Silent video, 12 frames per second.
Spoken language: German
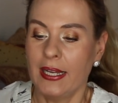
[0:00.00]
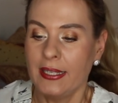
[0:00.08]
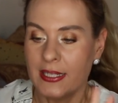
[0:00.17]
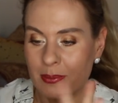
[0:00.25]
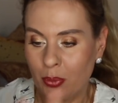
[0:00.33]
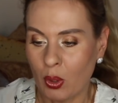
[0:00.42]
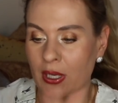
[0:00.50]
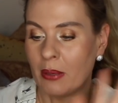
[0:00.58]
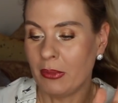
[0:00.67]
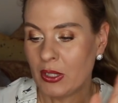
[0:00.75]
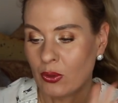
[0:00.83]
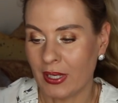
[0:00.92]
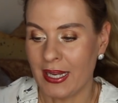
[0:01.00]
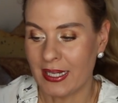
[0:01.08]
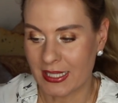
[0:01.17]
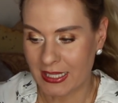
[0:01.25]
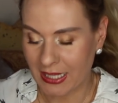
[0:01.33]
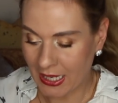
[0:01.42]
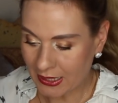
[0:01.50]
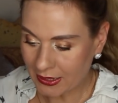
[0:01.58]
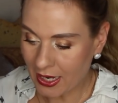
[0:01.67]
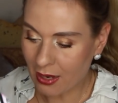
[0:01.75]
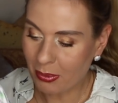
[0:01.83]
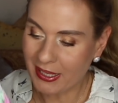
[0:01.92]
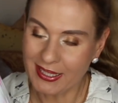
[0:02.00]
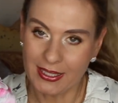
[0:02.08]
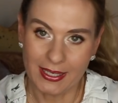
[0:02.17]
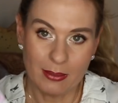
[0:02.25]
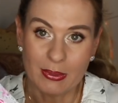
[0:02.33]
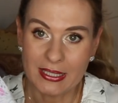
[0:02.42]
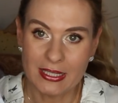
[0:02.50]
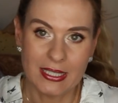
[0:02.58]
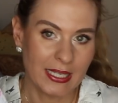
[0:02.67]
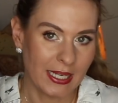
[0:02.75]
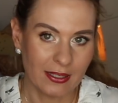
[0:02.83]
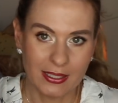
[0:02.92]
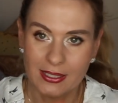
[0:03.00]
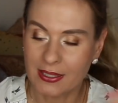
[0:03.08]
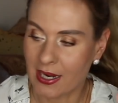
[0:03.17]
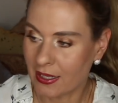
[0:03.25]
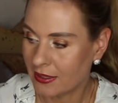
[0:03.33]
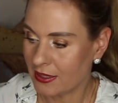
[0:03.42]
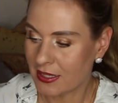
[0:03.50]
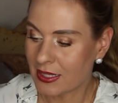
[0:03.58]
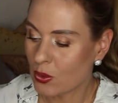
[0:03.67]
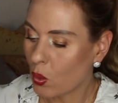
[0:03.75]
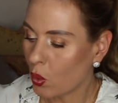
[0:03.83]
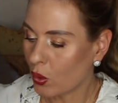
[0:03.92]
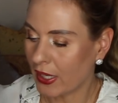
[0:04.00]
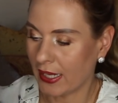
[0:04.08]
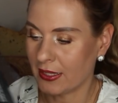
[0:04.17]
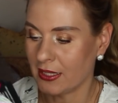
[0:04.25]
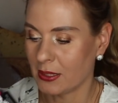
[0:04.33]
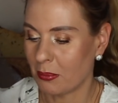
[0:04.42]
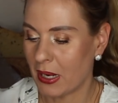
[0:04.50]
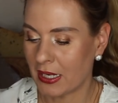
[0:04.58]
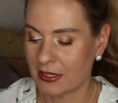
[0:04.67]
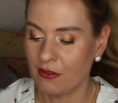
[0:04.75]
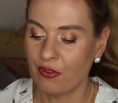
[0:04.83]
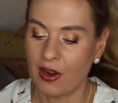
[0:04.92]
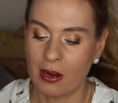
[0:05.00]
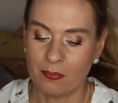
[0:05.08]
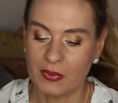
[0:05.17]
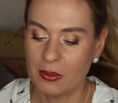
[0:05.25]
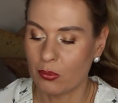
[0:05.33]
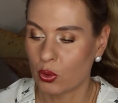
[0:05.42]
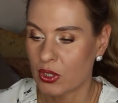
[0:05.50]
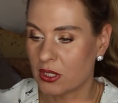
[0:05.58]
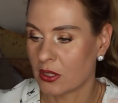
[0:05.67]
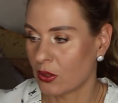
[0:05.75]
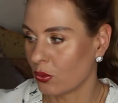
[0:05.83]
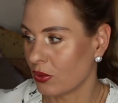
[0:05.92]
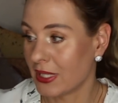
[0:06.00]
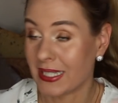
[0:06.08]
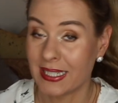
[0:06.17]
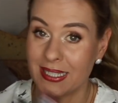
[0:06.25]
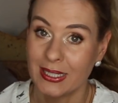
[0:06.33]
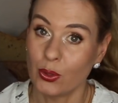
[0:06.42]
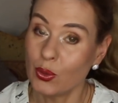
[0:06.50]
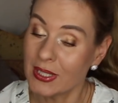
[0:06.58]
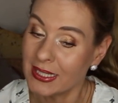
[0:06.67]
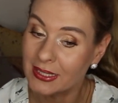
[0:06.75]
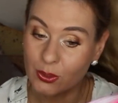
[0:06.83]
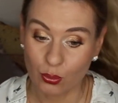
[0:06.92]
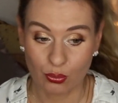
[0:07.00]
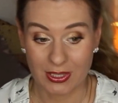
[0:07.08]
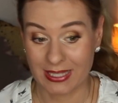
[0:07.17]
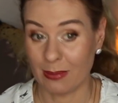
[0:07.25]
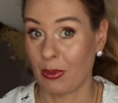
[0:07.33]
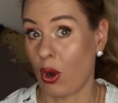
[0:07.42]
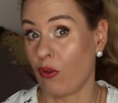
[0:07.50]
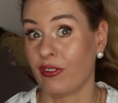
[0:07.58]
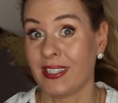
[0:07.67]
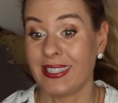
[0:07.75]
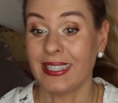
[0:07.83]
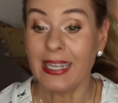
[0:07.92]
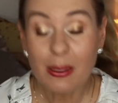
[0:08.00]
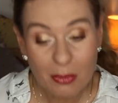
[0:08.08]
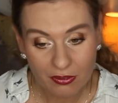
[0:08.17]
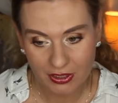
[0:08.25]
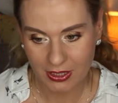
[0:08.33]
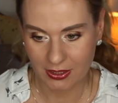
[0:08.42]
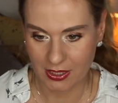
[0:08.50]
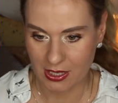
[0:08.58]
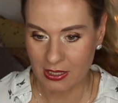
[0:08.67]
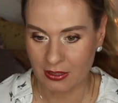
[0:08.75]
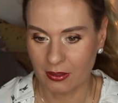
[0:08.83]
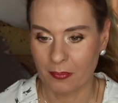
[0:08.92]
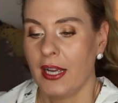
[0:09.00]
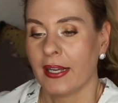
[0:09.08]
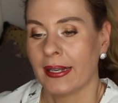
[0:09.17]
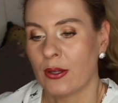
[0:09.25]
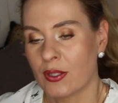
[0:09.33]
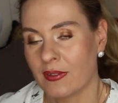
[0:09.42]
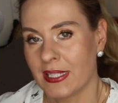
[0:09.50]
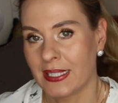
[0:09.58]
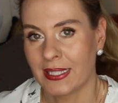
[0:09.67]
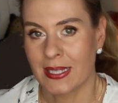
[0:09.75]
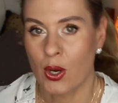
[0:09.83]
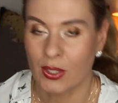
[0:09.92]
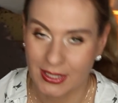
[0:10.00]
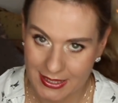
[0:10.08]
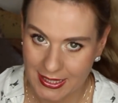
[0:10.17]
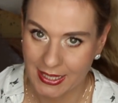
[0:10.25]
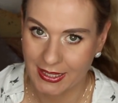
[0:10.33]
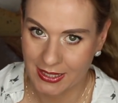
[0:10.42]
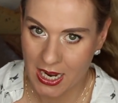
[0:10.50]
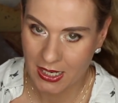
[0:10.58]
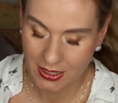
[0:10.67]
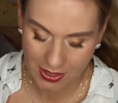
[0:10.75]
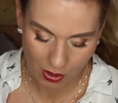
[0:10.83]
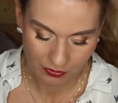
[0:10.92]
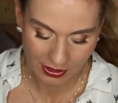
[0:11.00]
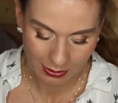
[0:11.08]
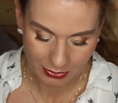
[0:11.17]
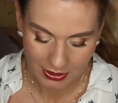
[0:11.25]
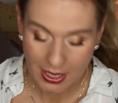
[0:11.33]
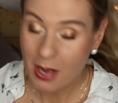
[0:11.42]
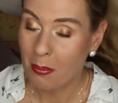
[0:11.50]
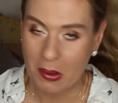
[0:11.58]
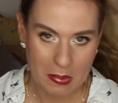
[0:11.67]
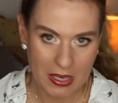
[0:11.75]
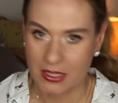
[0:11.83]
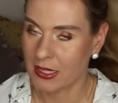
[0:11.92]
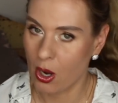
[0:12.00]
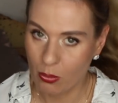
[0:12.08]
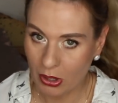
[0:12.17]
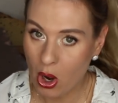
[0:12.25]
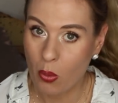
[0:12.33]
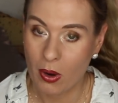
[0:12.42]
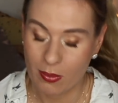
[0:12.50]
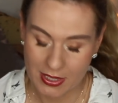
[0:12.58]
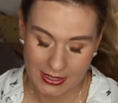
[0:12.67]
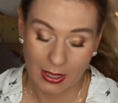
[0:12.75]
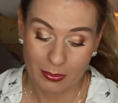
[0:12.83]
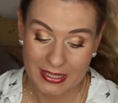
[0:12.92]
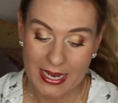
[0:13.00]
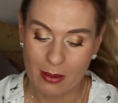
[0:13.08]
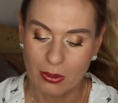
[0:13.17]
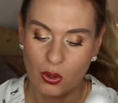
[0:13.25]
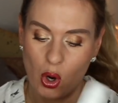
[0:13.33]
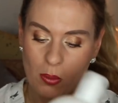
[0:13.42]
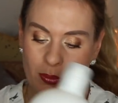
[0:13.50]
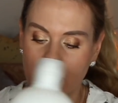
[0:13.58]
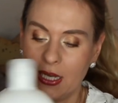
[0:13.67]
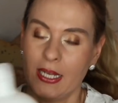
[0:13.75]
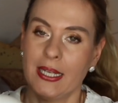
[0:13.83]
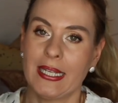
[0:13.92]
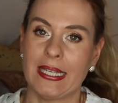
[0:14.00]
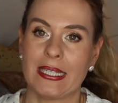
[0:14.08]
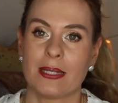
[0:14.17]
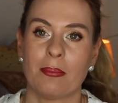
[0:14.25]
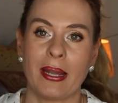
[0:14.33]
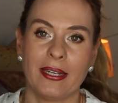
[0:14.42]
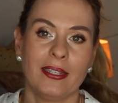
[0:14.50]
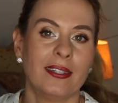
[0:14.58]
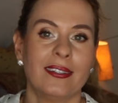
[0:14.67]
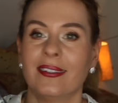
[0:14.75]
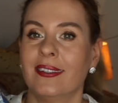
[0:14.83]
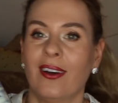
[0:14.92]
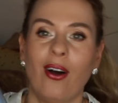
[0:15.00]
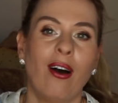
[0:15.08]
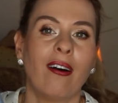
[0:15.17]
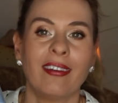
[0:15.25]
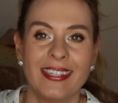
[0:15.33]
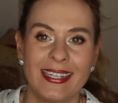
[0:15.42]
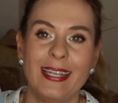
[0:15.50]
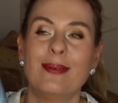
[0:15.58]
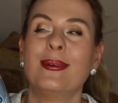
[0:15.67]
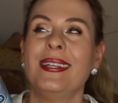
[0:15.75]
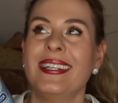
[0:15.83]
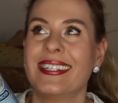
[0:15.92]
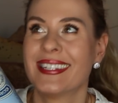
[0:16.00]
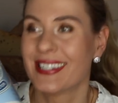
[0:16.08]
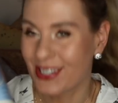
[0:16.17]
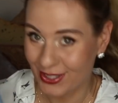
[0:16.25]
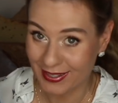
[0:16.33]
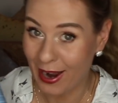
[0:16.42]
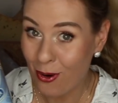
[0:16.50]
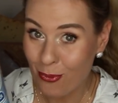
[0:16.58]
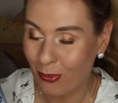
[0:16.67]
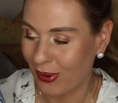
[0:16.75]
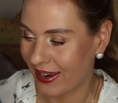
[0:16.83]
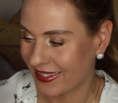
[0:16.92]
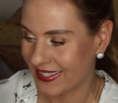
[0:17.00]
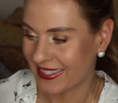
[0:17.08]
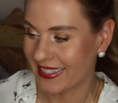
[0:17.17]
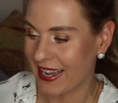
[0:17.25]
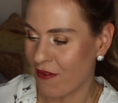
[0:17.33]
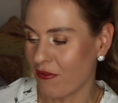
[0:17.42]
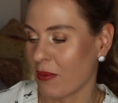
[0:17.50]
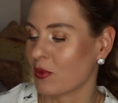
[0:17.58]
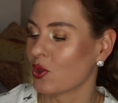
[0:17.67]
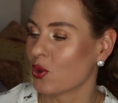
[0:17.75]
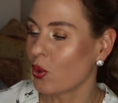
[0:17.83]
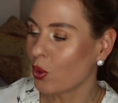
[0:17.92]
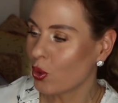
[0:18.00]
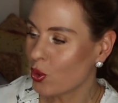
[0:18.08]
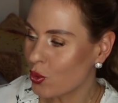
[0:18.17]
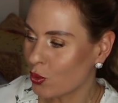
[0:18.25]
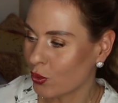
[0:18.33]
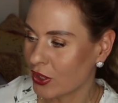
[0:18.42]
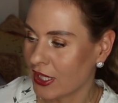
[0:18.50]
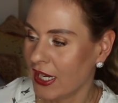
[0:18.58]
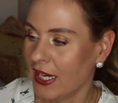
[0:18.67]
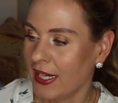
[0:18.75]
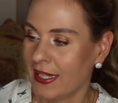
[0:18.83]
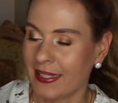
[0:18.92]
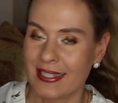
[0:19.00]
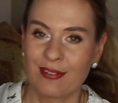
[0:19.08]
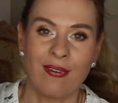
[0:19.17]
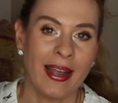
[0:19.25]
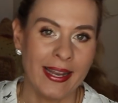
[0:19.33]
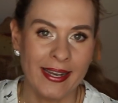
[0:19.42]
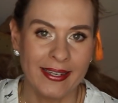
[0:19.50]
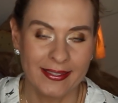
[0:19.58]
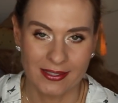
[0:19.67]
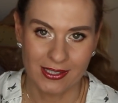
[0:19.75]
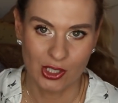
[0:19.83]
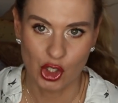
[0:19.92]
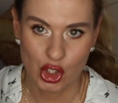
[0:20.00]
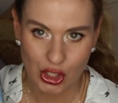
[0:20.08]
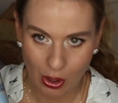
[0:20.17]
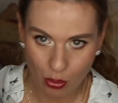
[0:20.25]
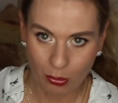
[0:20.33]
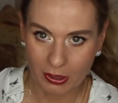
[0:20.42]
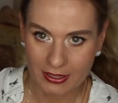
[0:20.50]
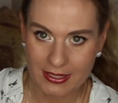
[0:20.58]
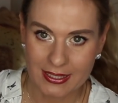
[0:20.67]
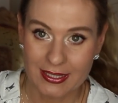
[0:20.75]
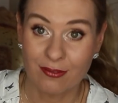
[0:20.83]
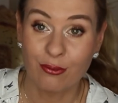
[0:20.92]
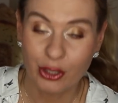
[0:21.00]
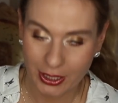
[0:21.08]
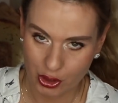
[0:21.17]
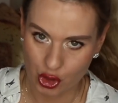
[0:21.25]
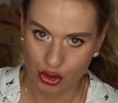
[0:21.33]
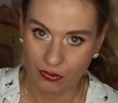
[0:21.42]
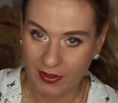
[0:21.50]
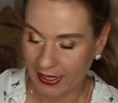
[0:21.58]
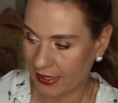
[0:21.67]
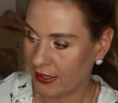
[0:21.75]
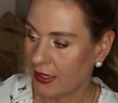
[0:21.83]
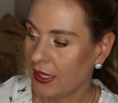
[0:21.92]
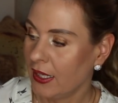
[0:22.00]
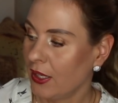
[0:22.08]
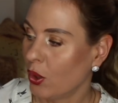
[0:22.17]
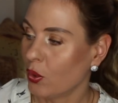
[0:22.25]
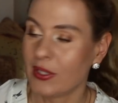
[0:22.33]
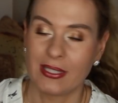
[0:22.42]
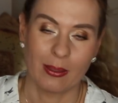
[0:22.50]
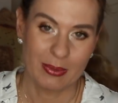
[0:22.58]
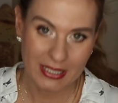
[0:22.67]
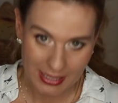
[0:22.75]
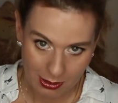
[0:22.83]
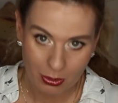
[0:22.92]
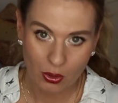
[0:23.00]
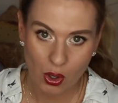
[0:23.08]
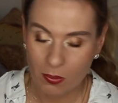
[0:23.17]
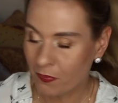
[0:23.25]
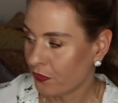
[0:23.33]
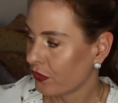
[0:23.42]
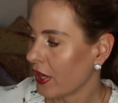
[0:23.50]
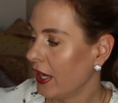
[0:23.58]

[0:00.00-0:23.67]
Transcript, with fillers: Hier ist Polyamid und Elastan, aber ich liebe die sehr. Ich trage die so gerne. Ich mag die Farben, die Muster und die sind sehr günstig und deshalb kaufe ich die immer wieder nach. Genauso, was ich jetzt auch tatsächlich nachgekauft habe, man mag es kaum glauben, aber ich habe es leer bekommen, ist mein... Oh, ich liebe dieses Schaumbad. Das ist einfach mal so gut. 2 Liter Schaumbad. Das ist wirklich schwer und ich habe es leer bekommen.